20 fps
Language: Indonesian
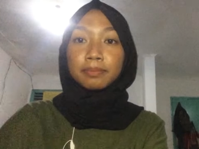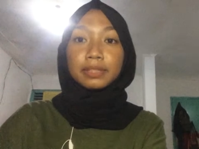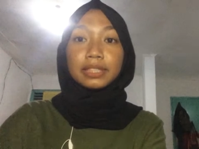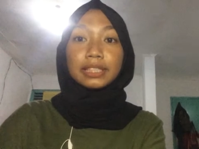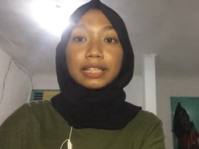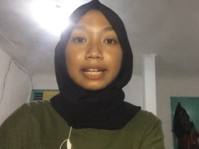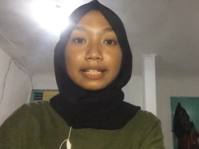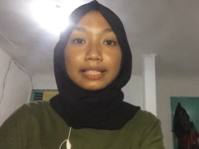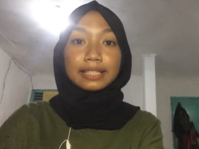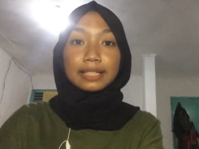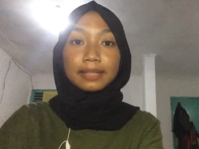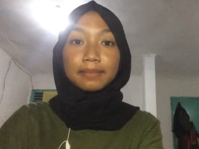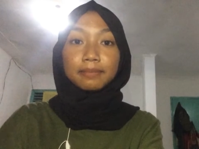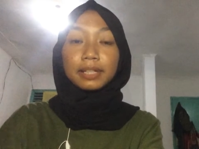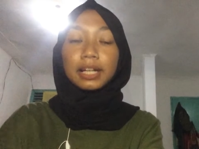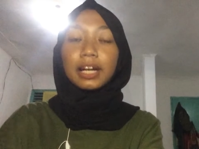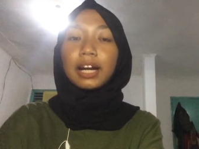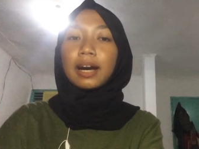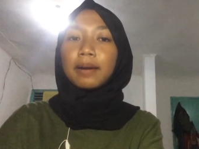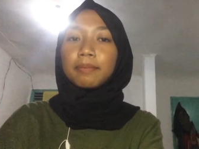Menyanyi,
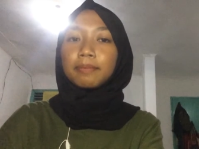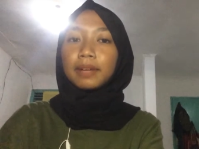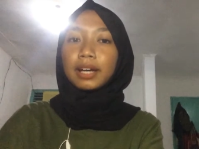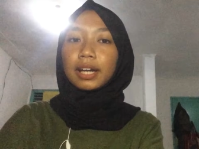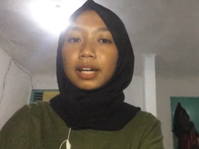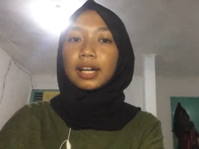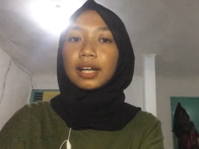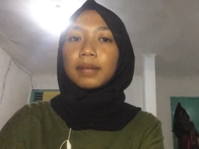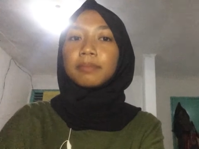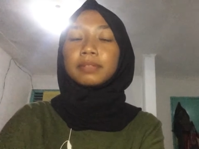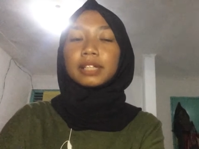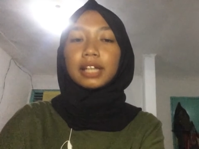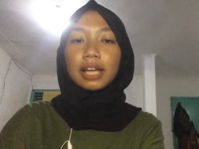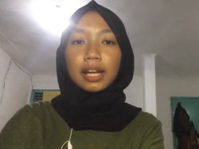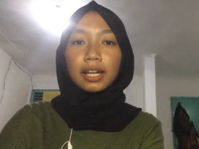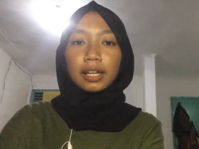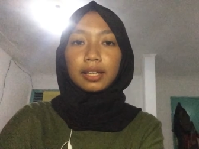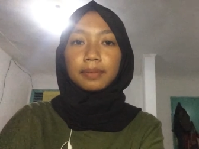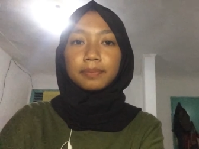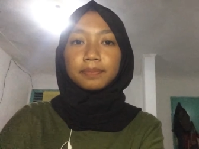menggambar, dan
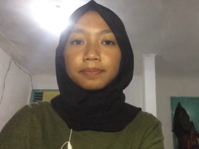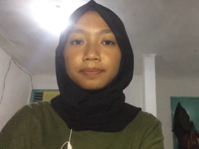menari.